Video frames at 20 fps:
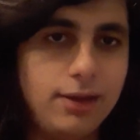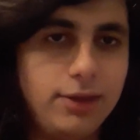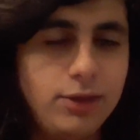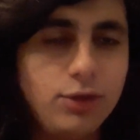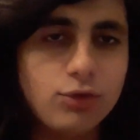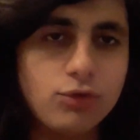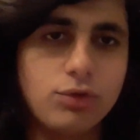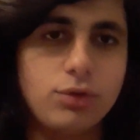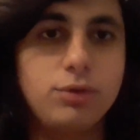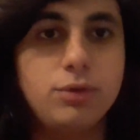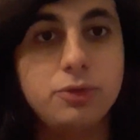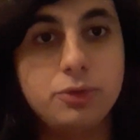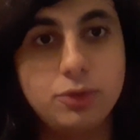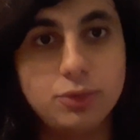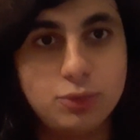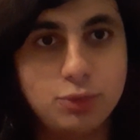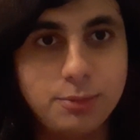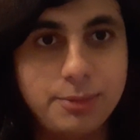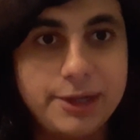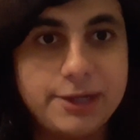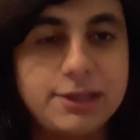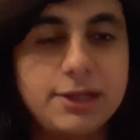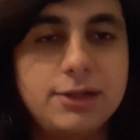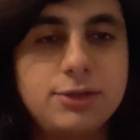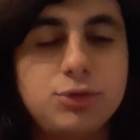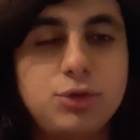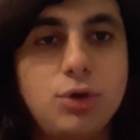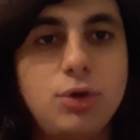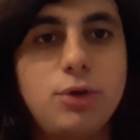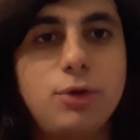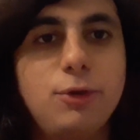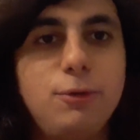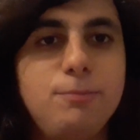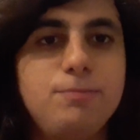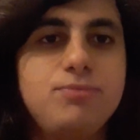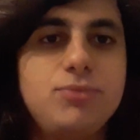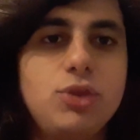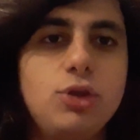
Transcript: Io sono uno youtuber del Toro,